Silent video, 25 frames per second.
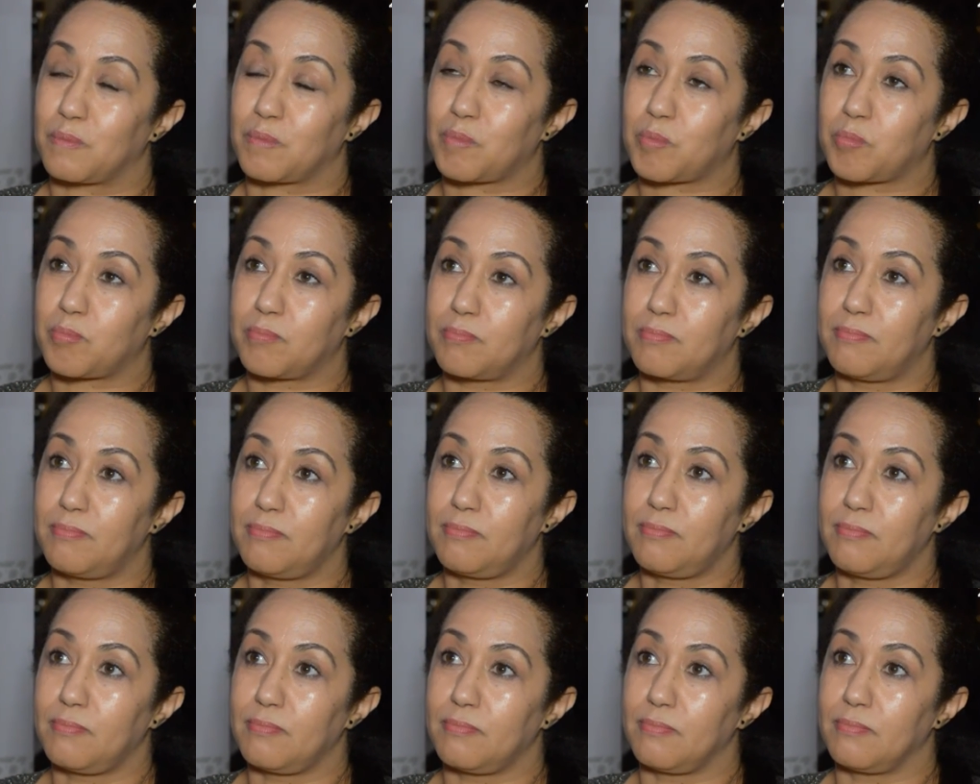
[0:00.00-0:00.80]
فيما
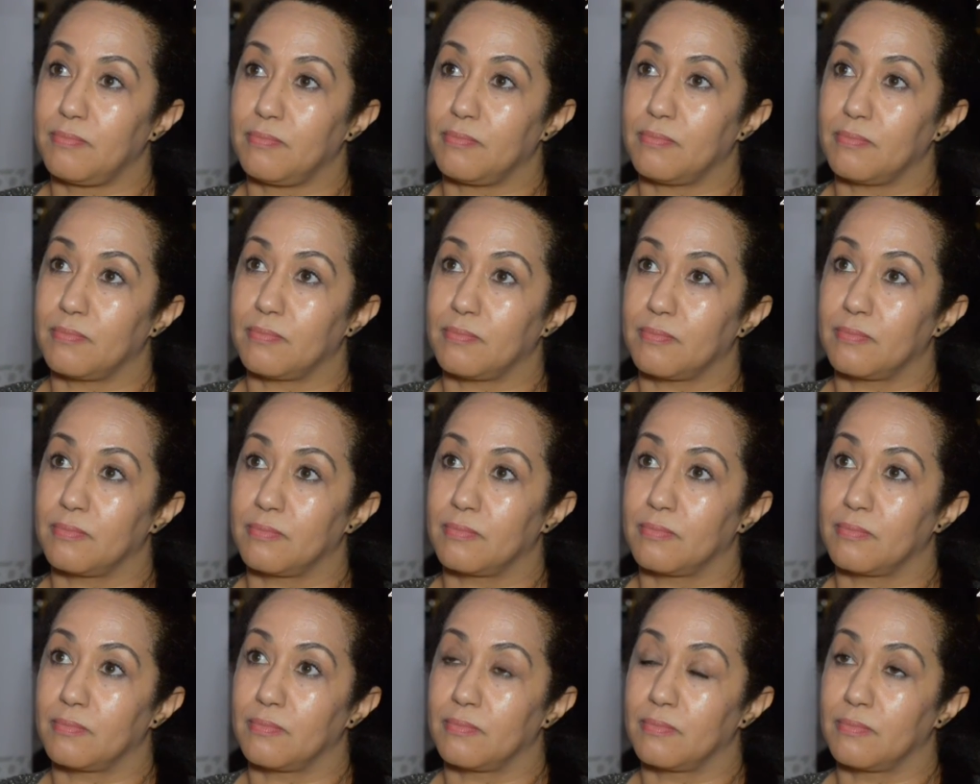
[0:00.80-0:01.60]
يتعلق الاستثمار
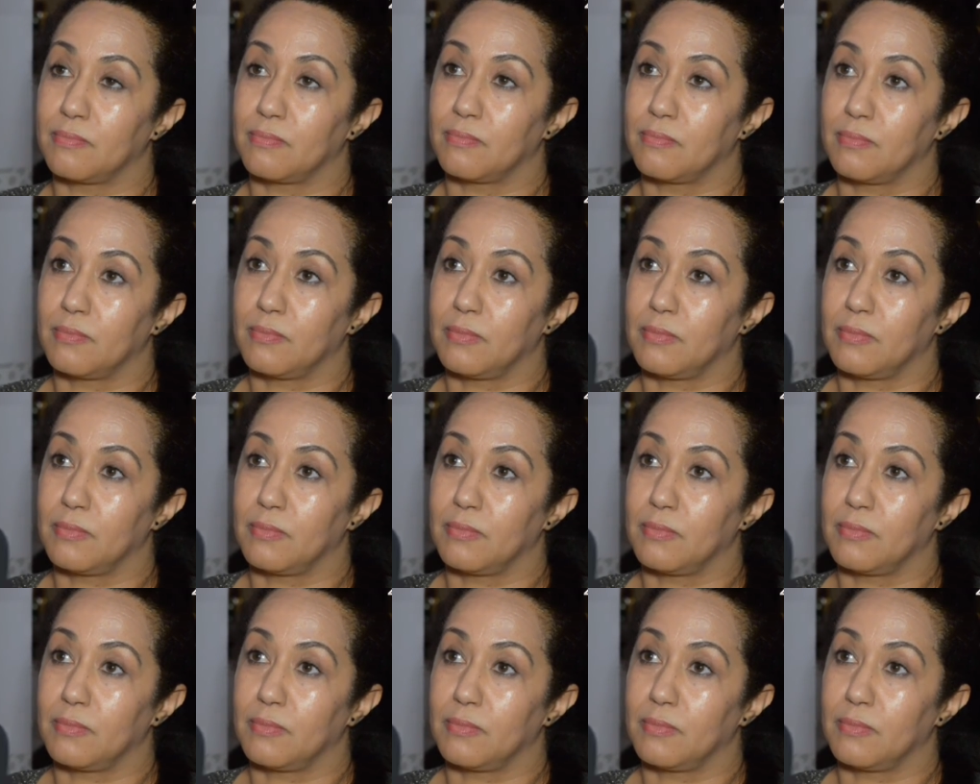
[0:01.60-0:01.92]
في المغرب